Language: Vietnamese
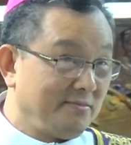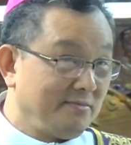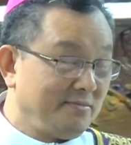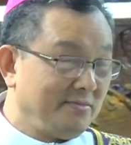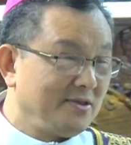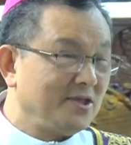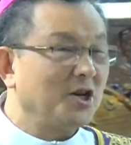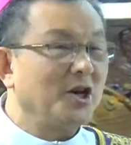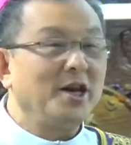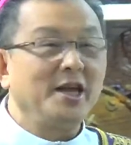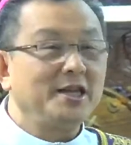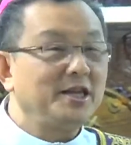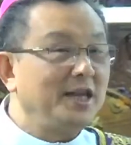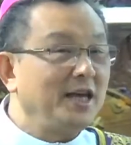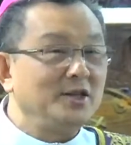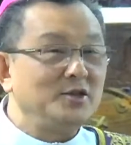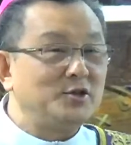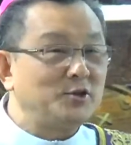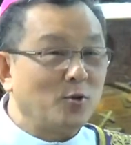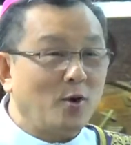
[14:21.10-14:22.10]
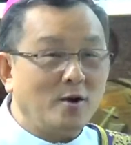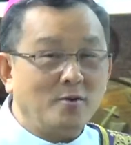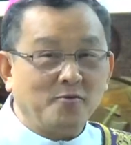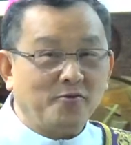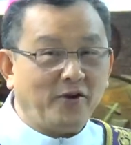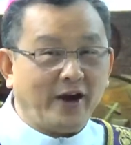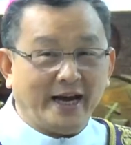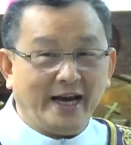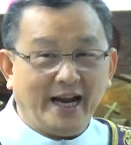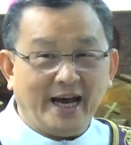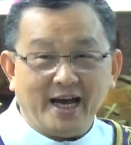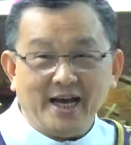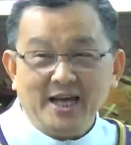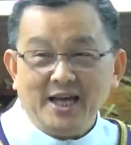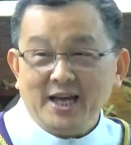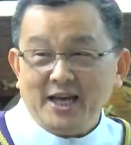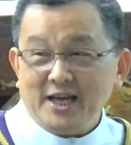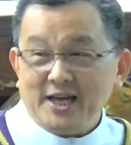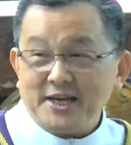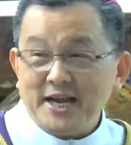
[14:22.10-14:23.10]
Cho nên Thiên Chúa không phải là
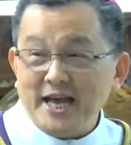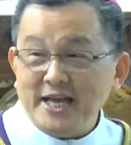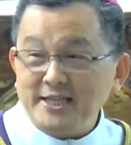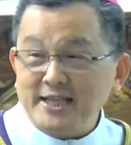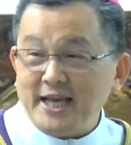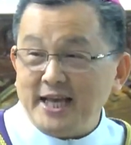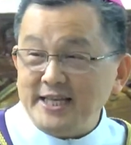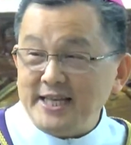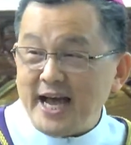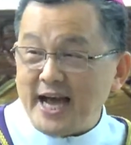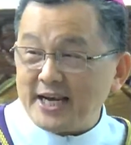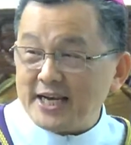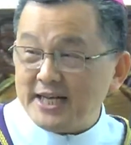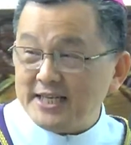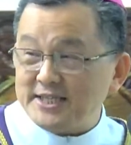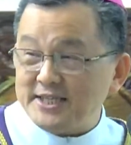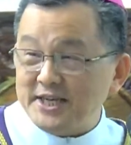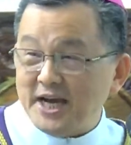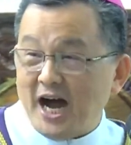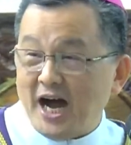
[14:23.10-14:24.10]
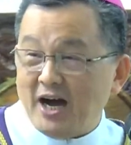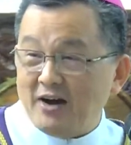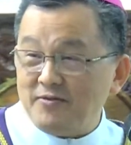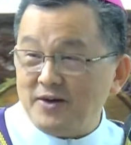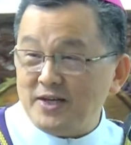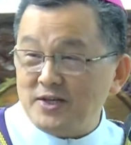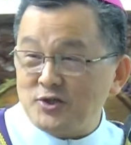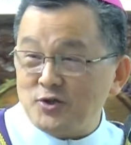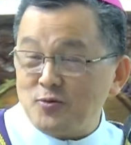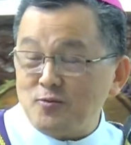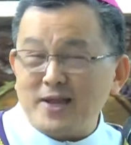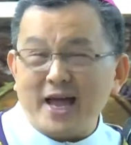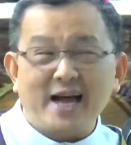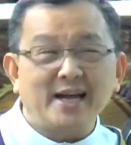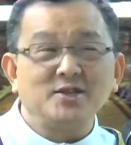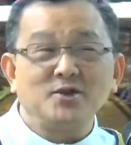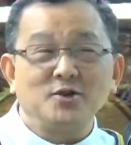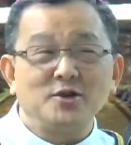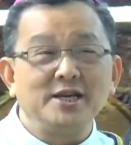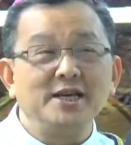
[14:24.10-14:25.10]
Đến thế gian này chỉ ở với chúng ta
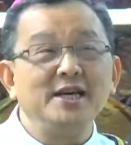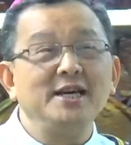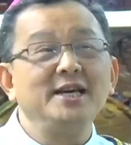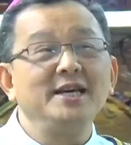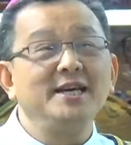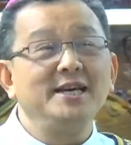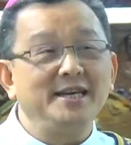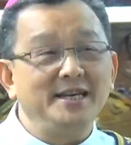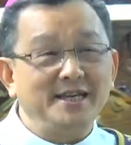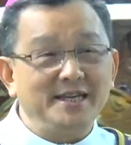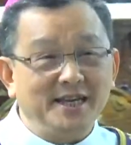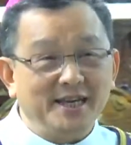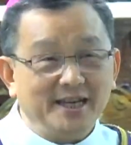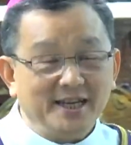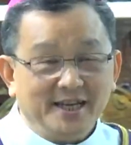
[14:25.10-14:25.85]
rồi đi